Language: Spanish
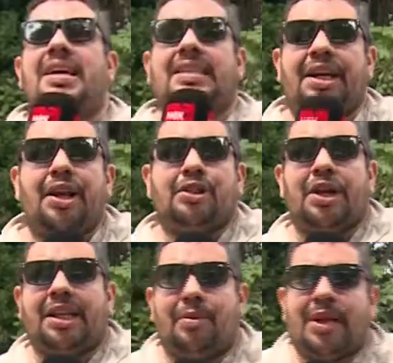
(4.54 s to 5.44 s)
Señores,
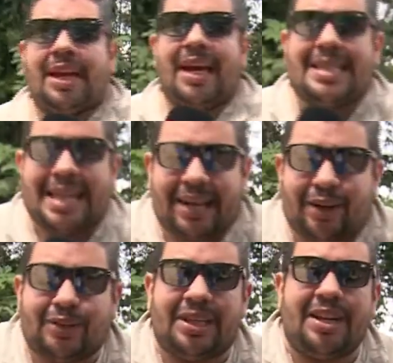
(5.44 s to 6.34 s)
hoy estamos aquí en
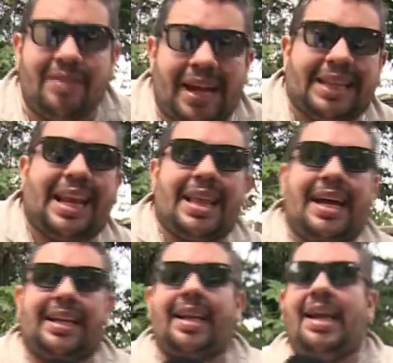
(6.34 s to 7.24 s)
Cerro Silvestre de
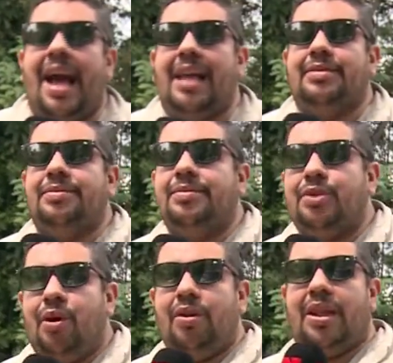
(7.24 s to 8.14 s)
Arraiján,
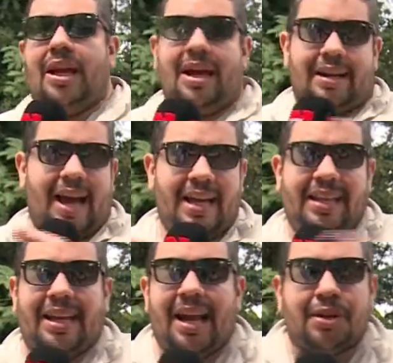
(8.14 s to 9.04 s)
donde a
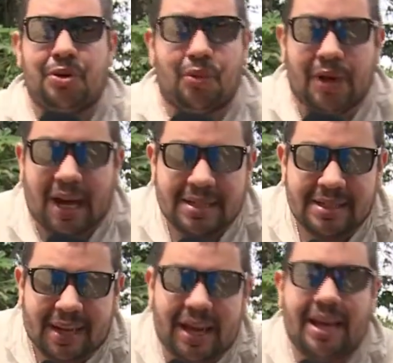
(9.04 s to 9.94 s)
raíz de las
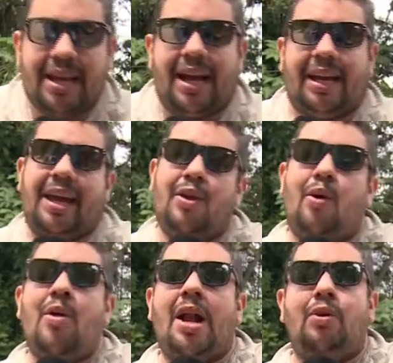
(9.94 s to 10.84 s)
lluvias, ey, quedó
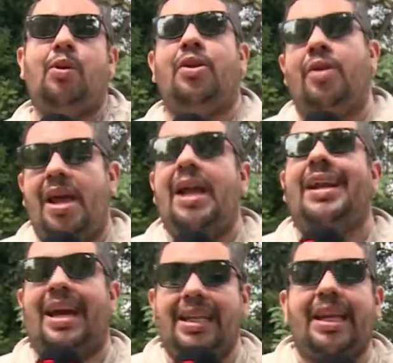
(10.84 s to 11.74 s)
una luz. Bueno,
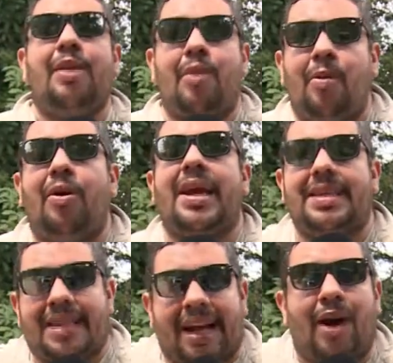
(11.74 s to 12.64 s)
la gente del MOB hoy
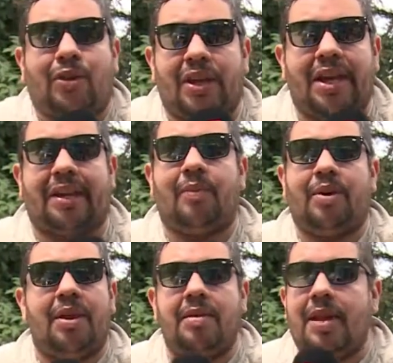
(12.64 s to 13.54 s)
han sacado tierra,
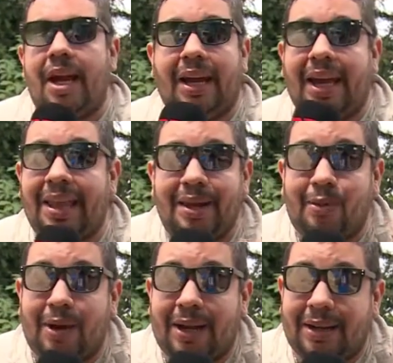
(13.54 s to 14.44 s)
pero adivina qué da
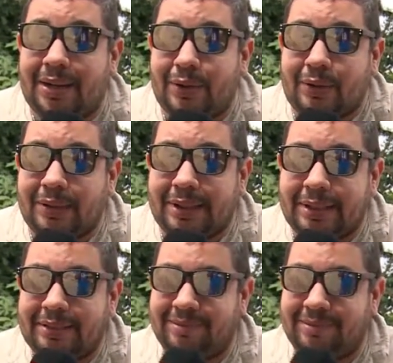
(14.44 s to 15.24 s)
igual la luna.